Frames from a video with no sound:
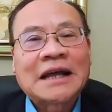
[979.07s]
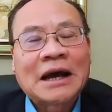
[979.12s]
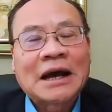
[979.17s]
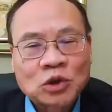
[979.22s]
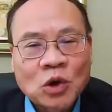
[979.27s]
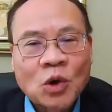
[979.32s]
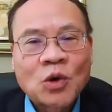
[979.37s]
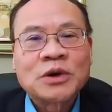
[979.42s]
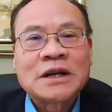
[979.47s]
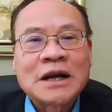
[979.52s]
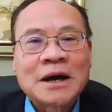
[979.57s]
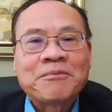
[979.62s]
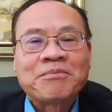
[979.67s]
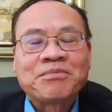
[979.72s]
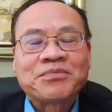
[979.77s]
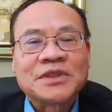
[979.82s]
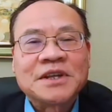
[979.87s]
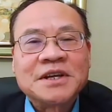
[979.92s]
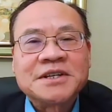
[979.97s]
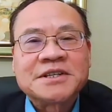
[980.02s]
theo tôi đó
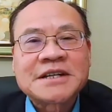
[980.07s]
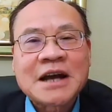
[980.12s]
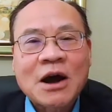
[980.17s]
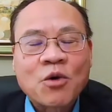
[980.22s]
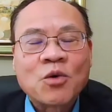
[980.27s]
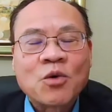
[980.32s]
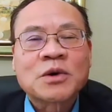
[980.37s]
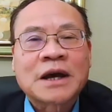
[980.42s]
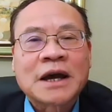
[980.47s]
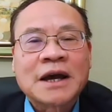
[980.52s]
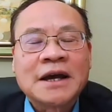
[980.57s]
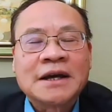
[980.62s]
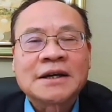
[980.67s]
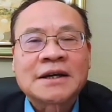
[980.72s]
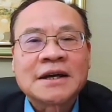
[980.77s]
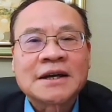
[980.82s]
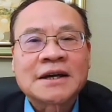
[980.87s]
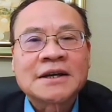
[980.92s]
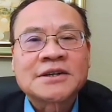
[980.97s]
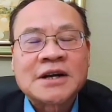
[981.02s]
thì sau cái
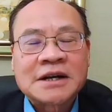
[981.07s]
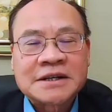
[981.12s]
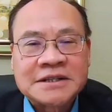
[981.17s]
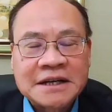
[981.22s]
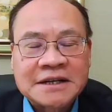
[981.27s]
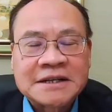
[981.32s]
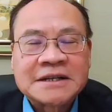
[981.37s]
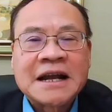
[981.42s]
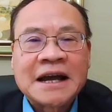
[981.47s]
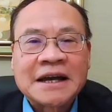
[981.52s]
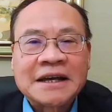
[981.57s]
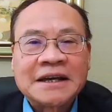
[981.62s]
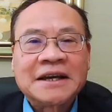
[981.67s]
cái cái trận dịch này